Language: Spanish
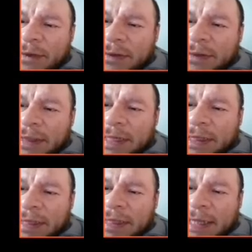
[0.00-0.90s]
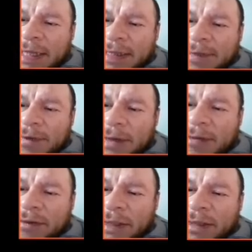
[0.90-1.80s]
secante de x porque
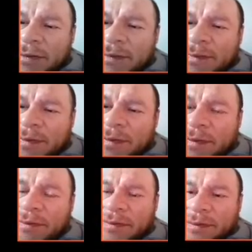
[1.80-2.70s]
coseno por